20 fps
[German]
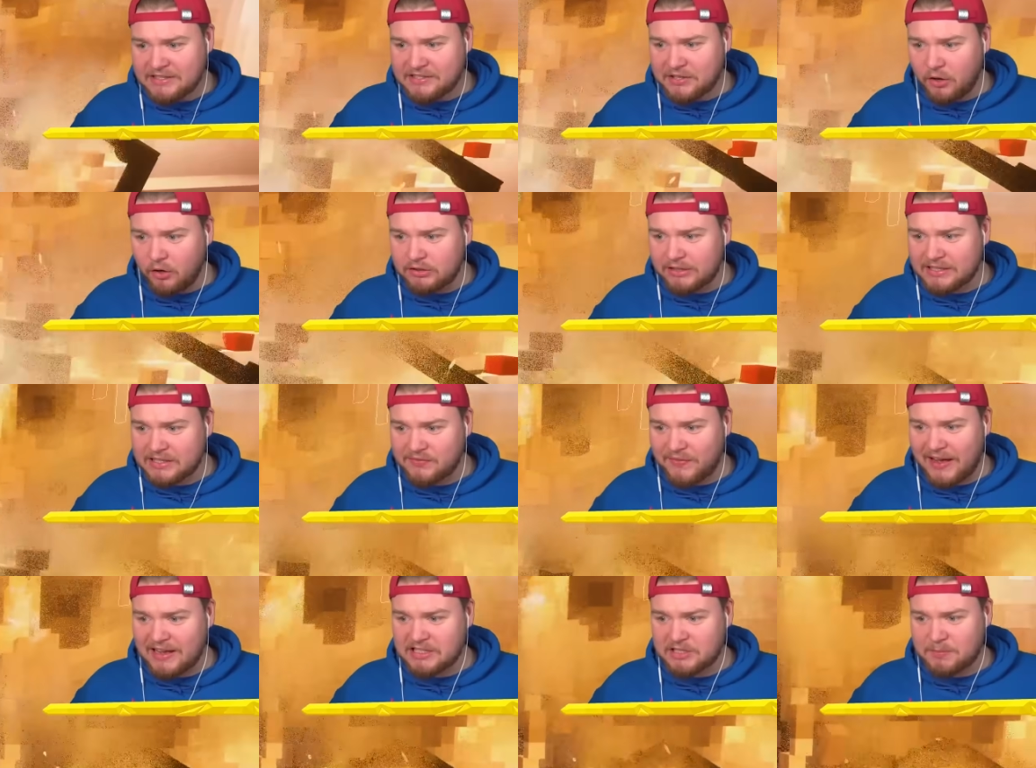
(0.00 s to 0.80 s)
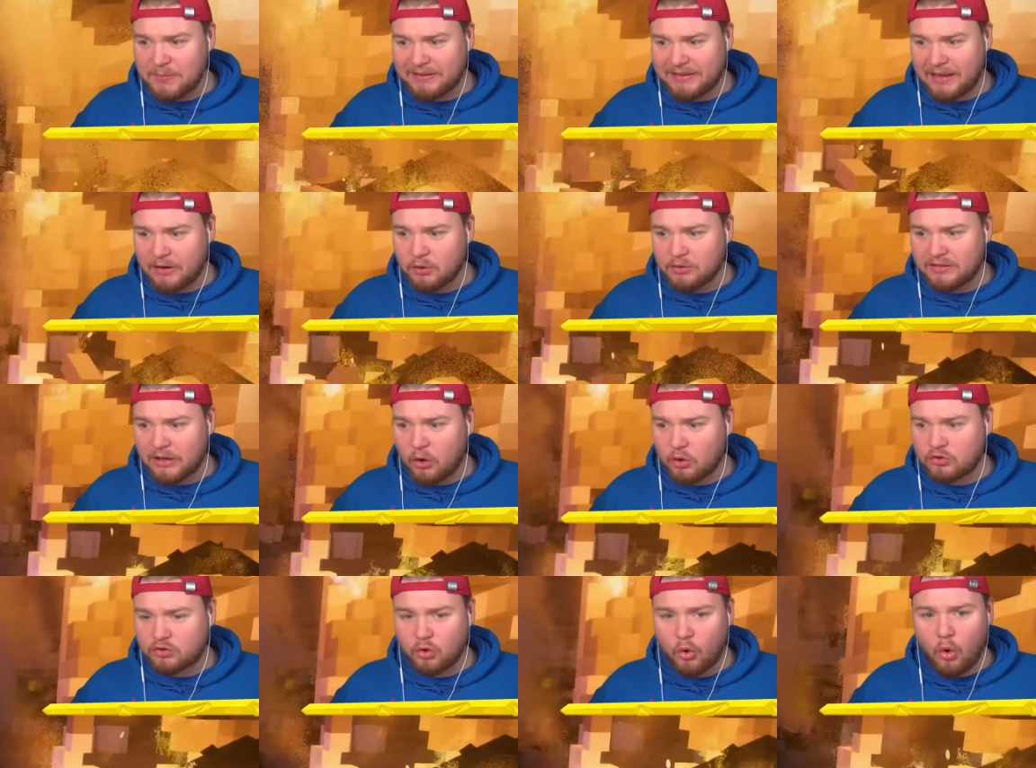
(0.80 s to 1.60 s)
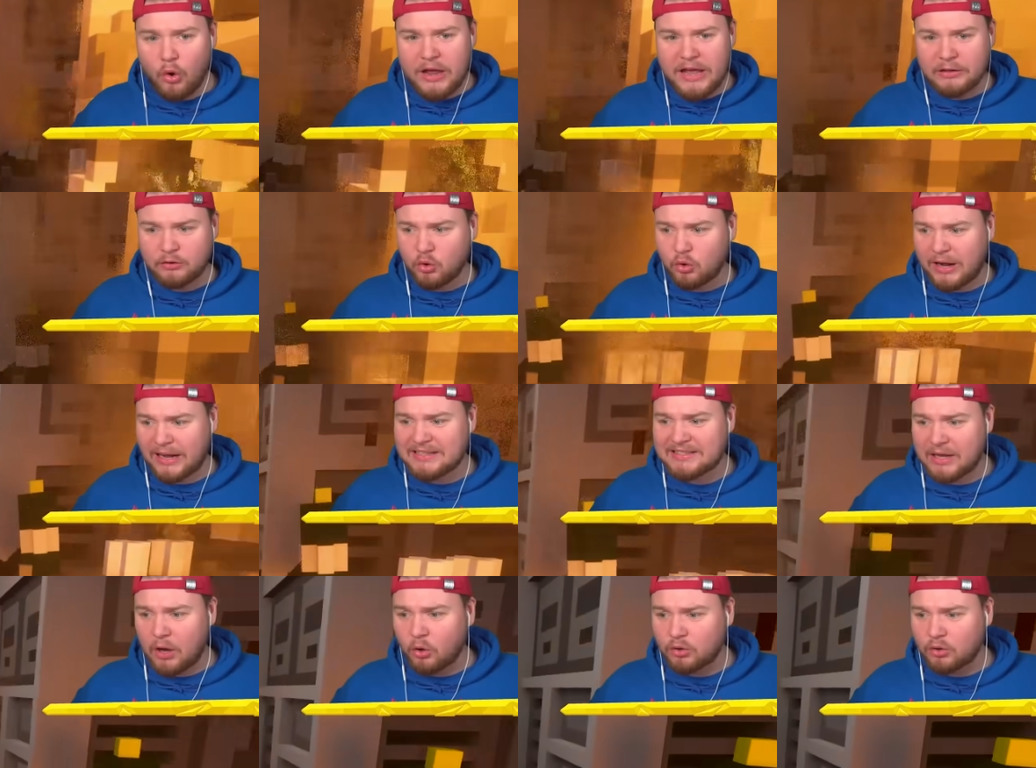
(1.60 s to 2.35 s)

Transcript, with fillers: So, das war's mit denen. Und auch du hier, du kannst